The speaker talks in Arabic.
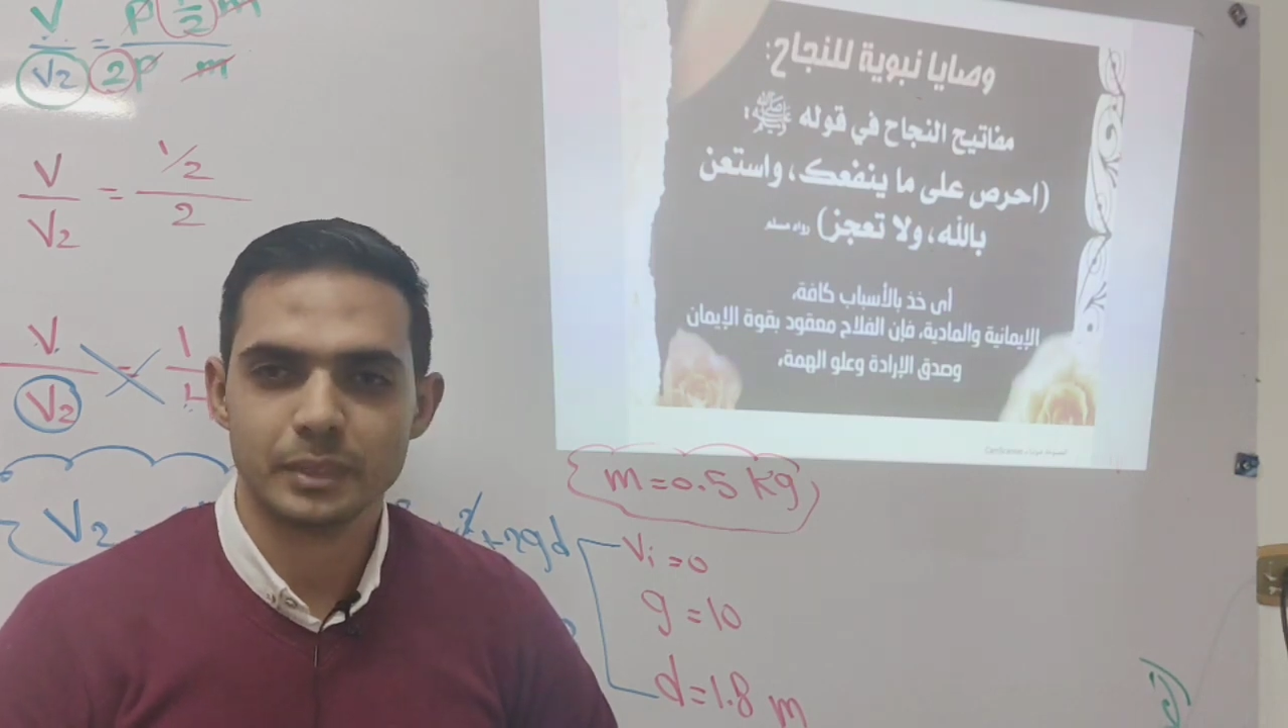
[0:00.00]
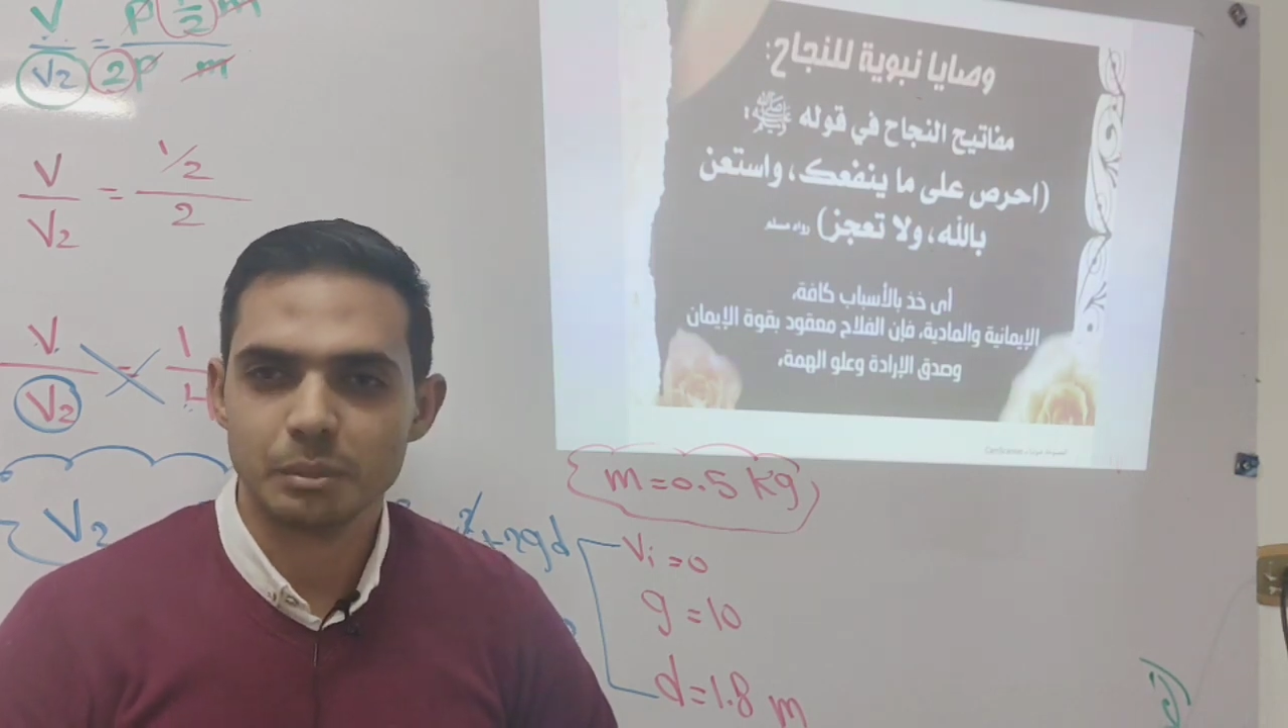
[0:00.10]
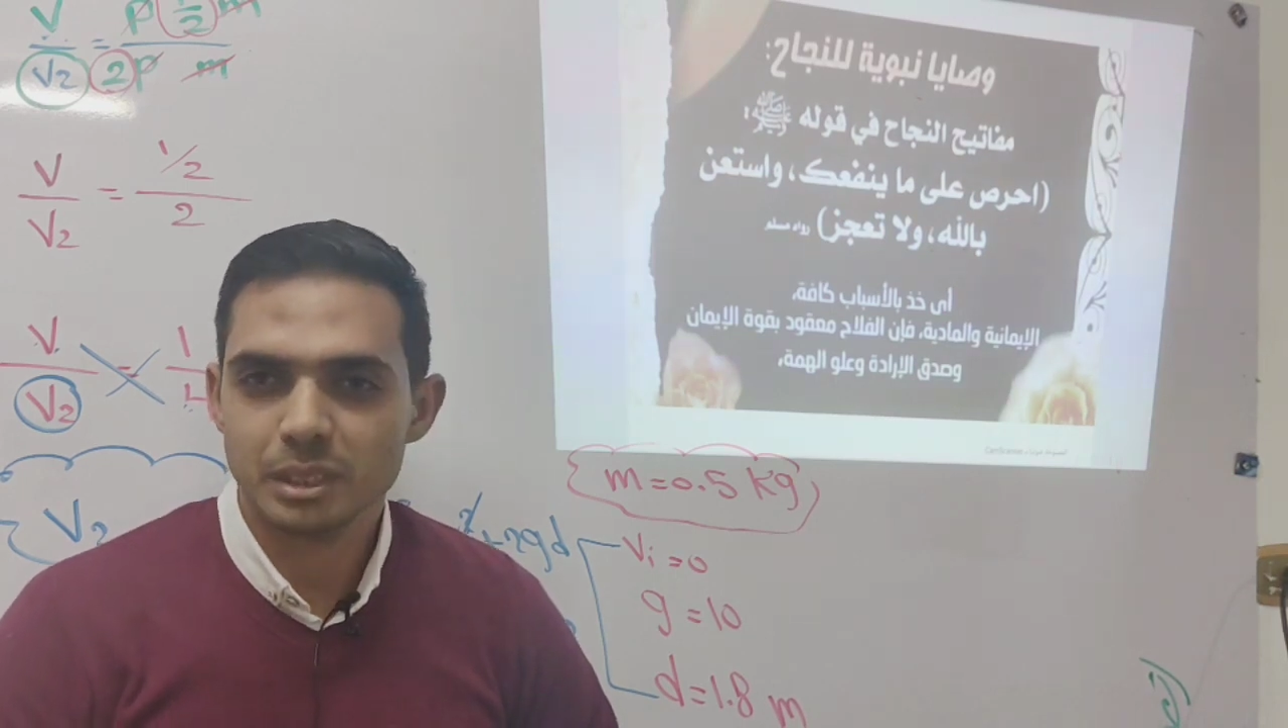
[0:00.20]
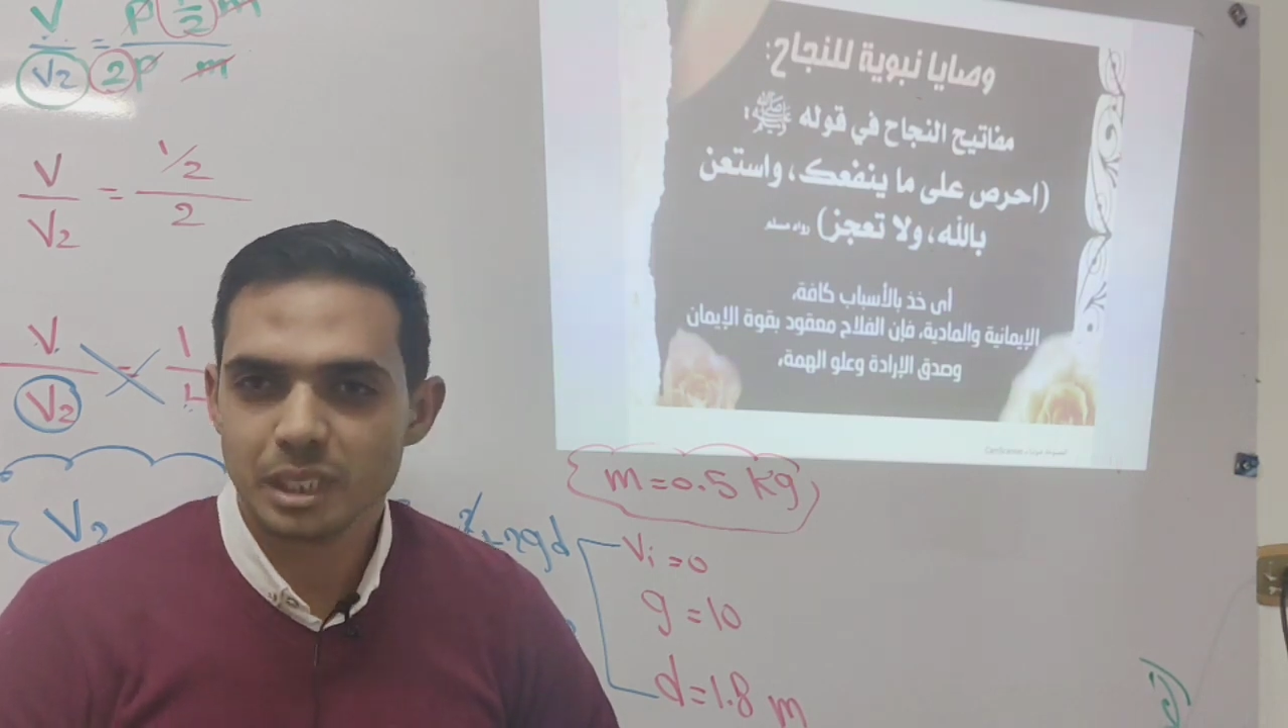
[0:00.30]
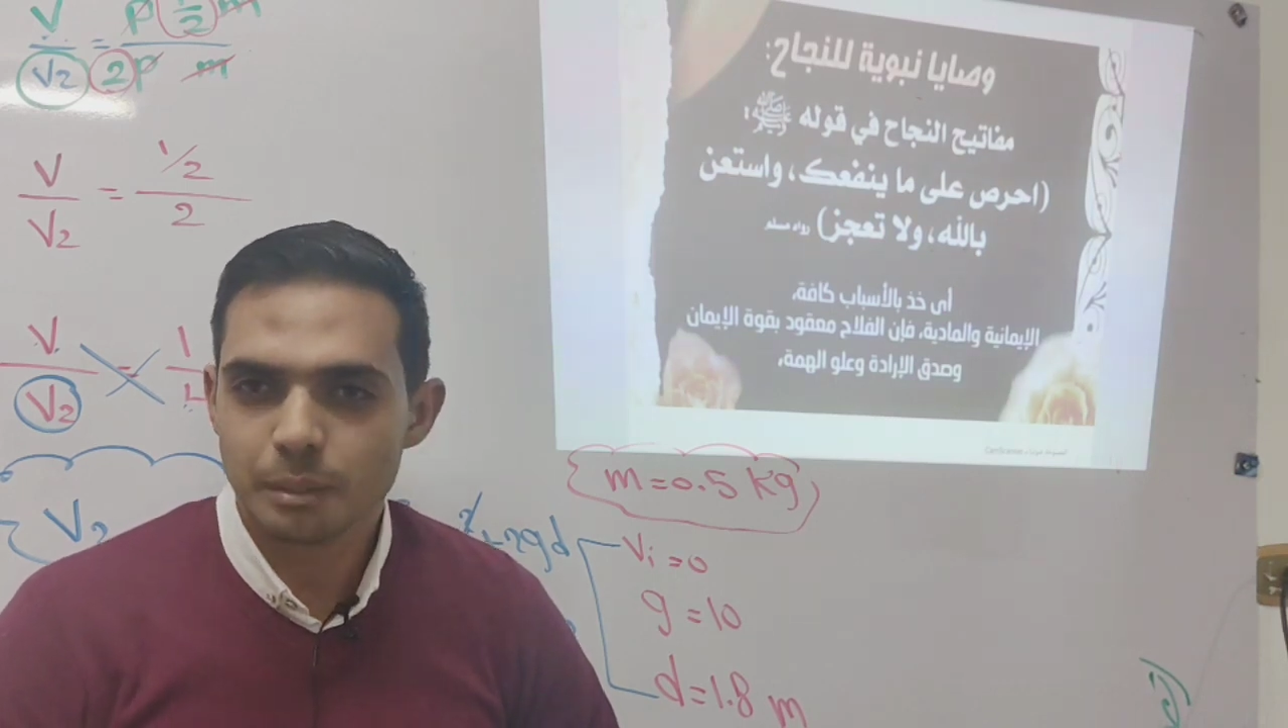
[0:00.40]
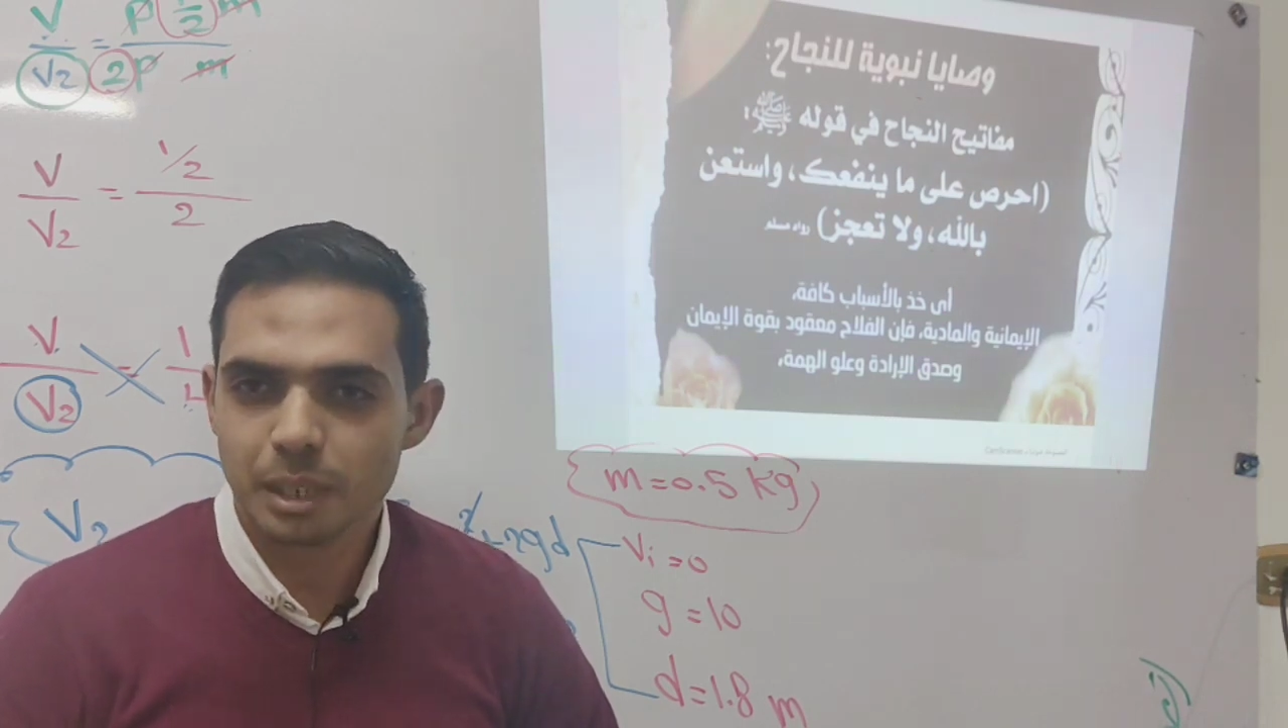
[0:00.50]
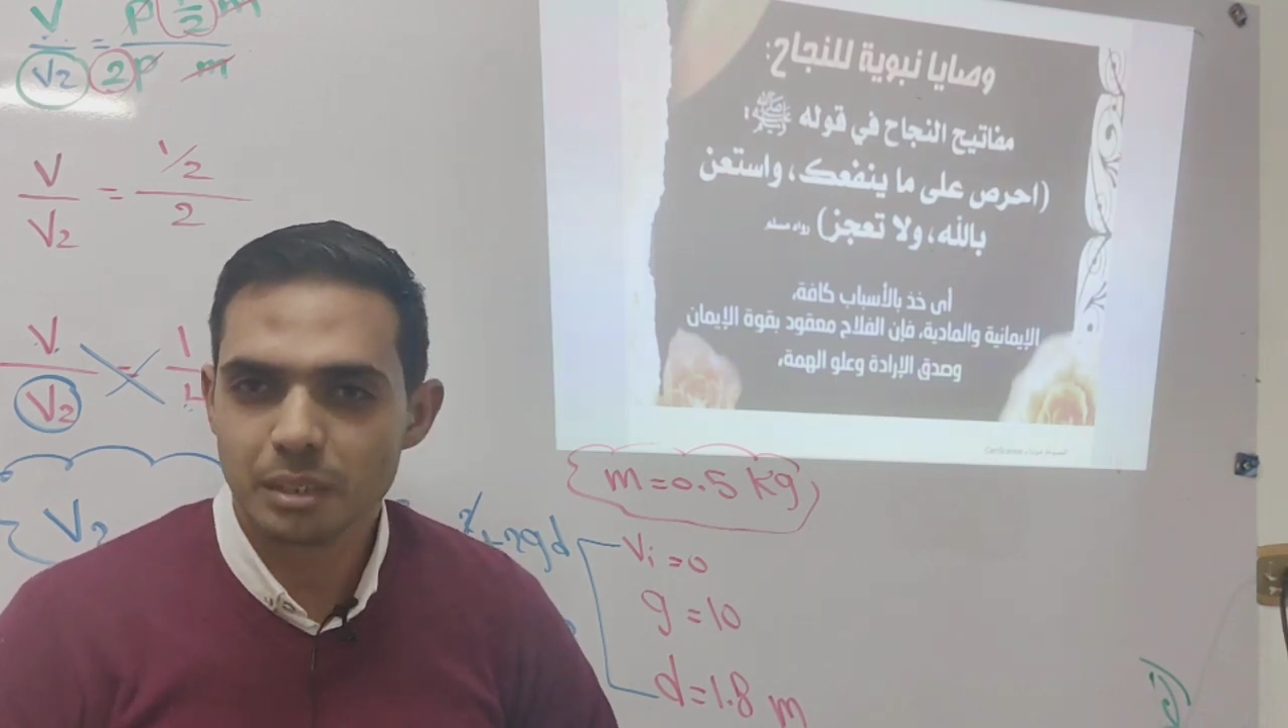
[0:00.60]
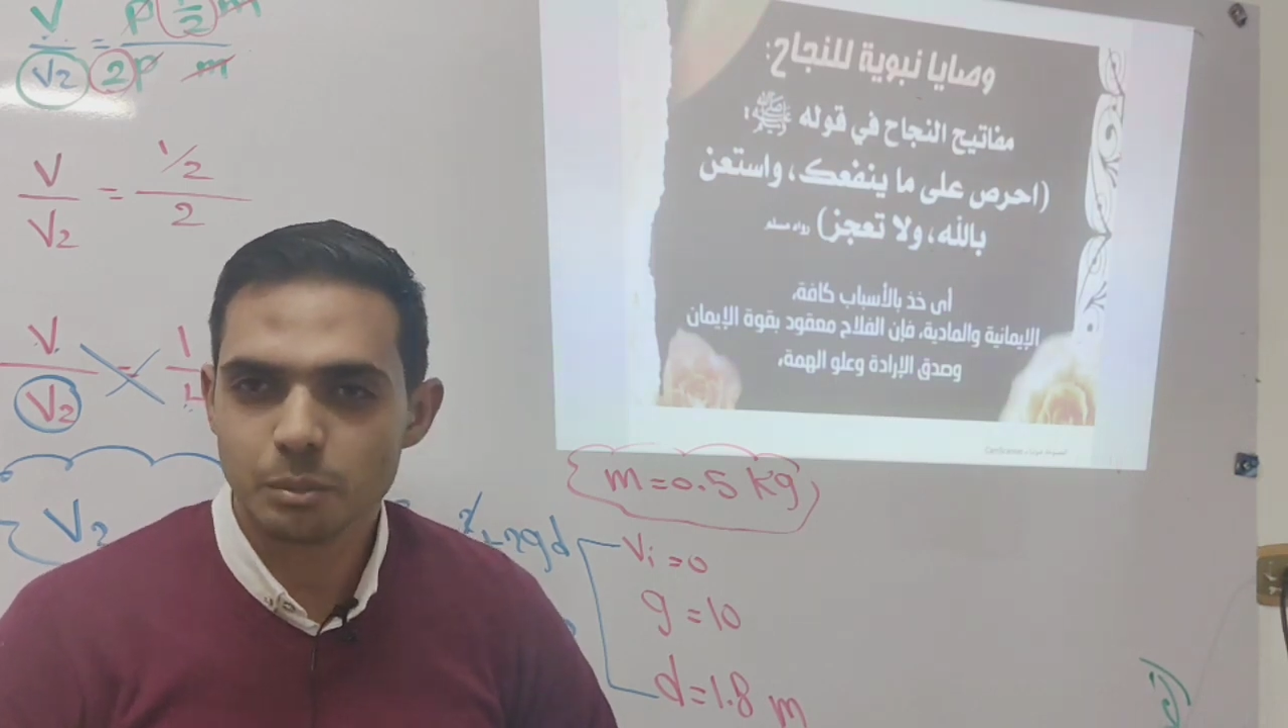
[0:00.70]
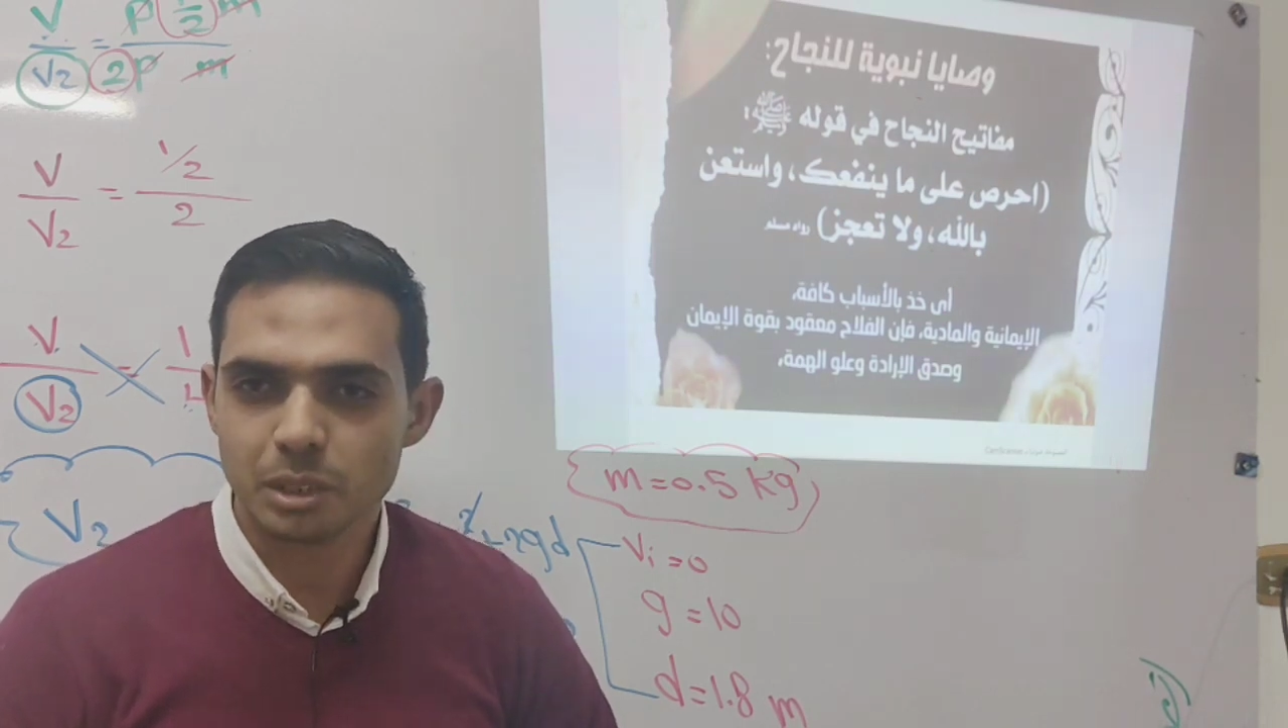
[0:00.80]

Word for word: طب ايه الزكاه بتاعت